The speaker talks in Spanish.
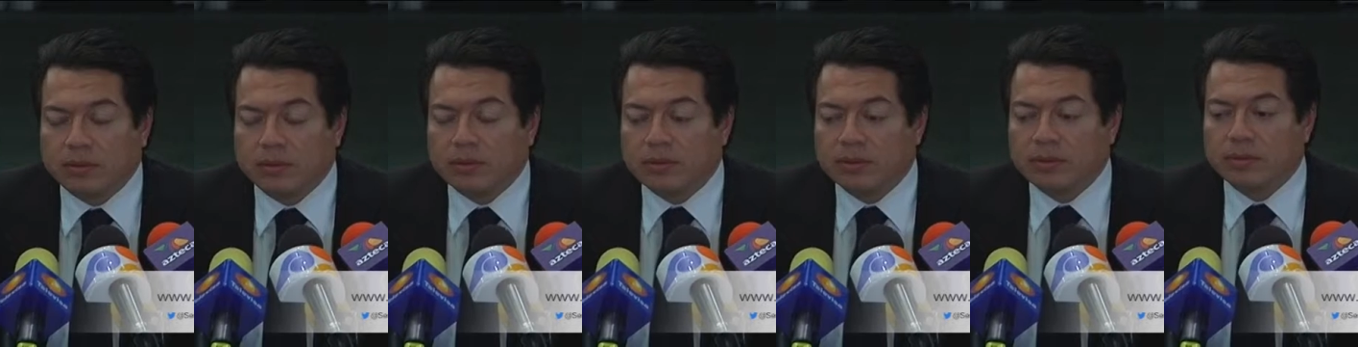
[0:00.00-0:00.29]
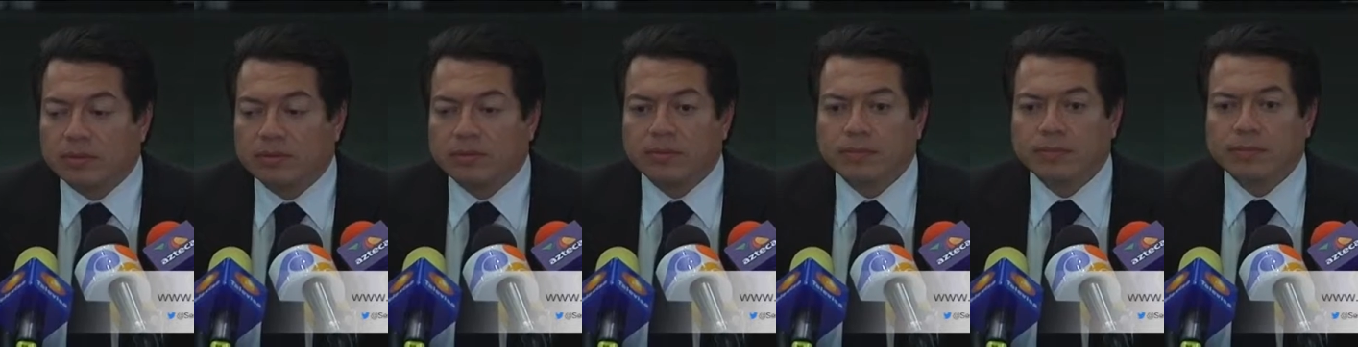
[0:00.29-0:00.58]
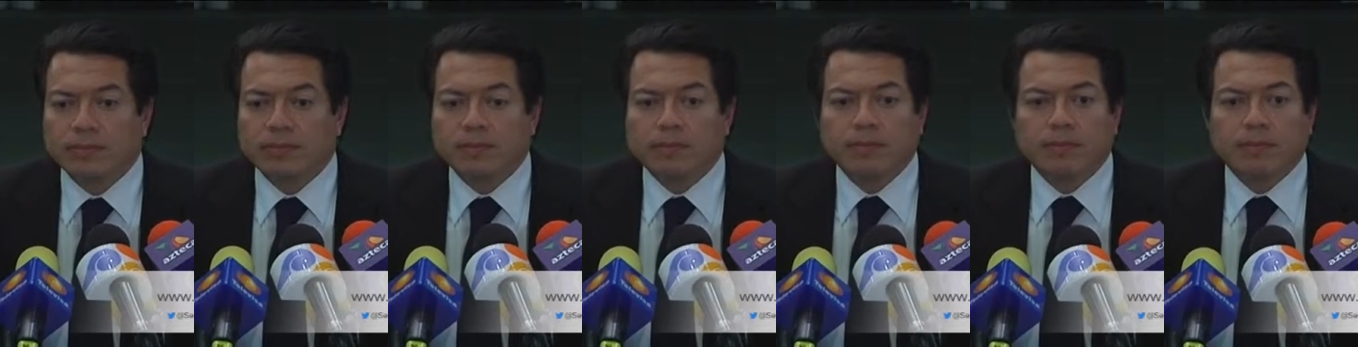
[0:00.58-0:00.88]
¿Pero la
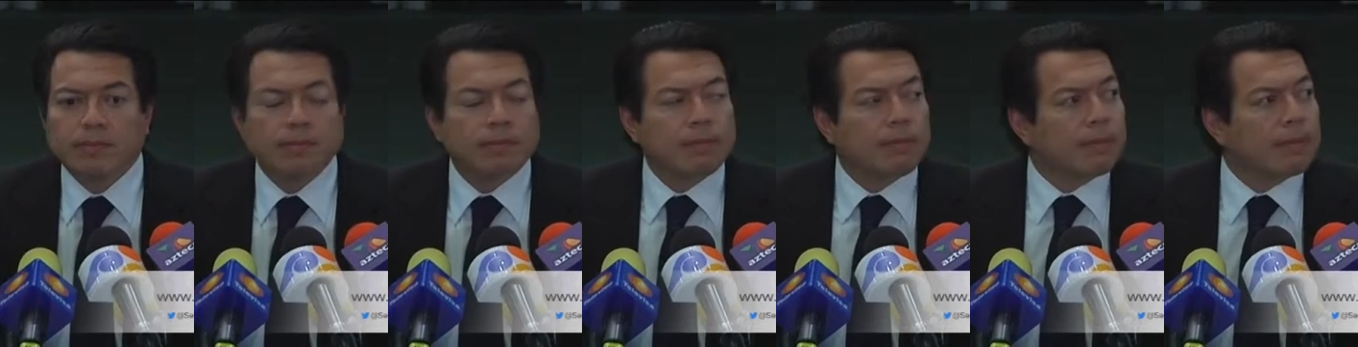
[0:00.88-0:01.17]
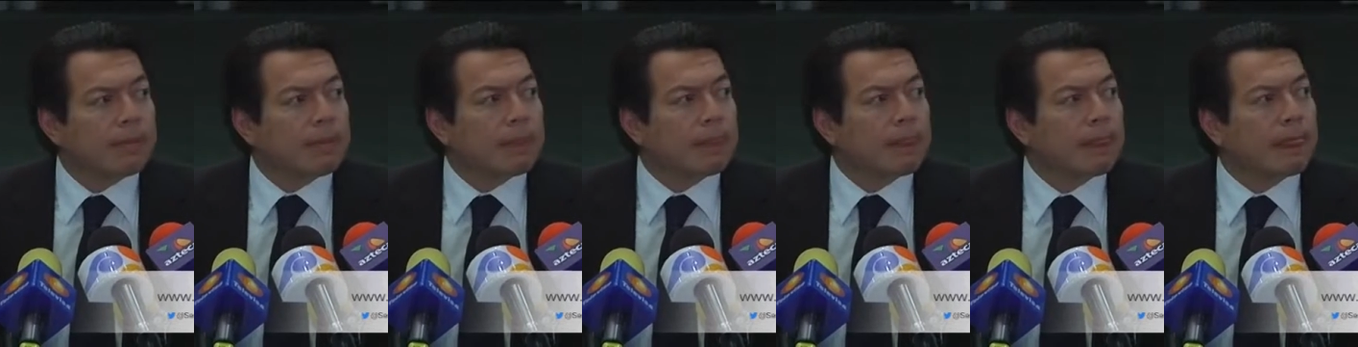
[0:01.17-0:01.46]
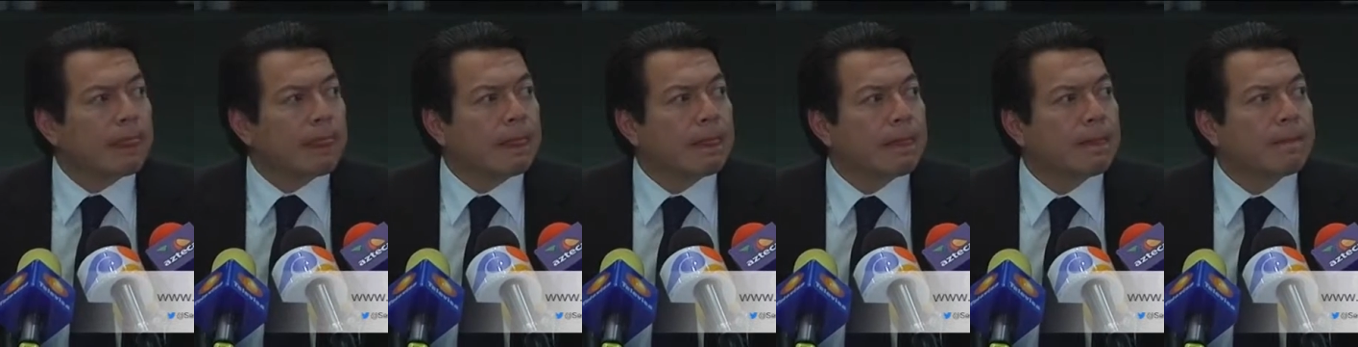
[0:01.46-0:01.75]
mesa puede hacer
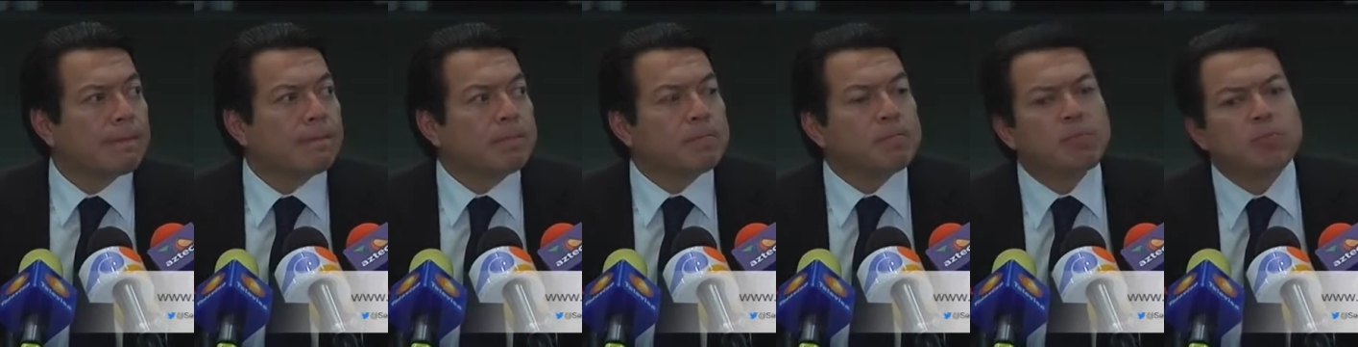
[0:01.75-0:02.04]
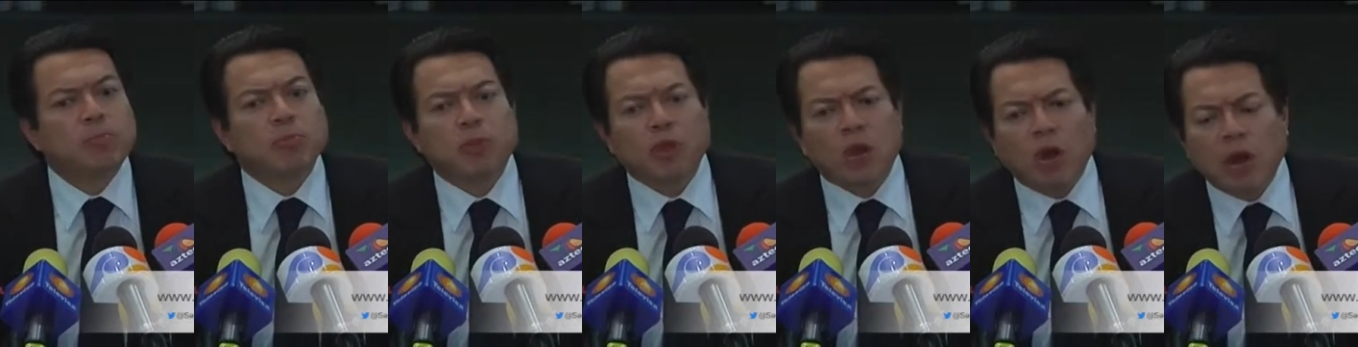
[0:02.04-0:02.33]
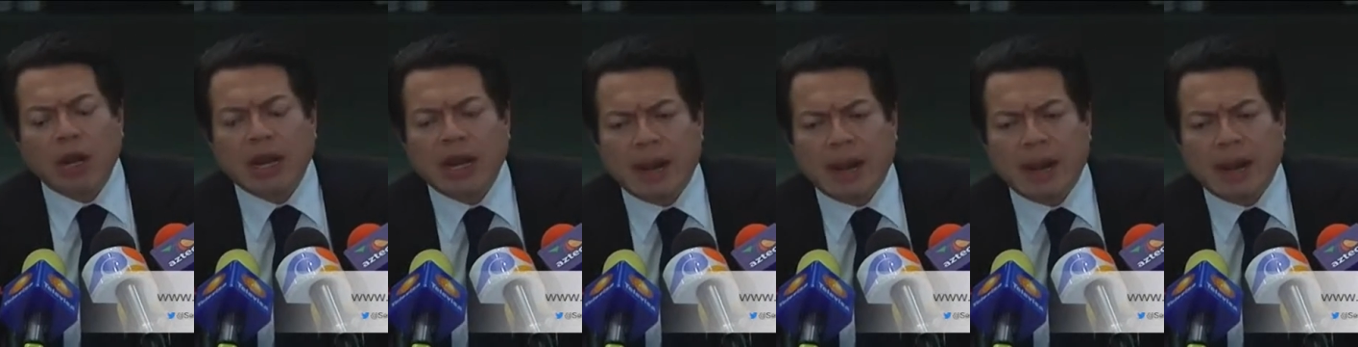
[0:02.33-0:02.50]
algo o no puede hacer No,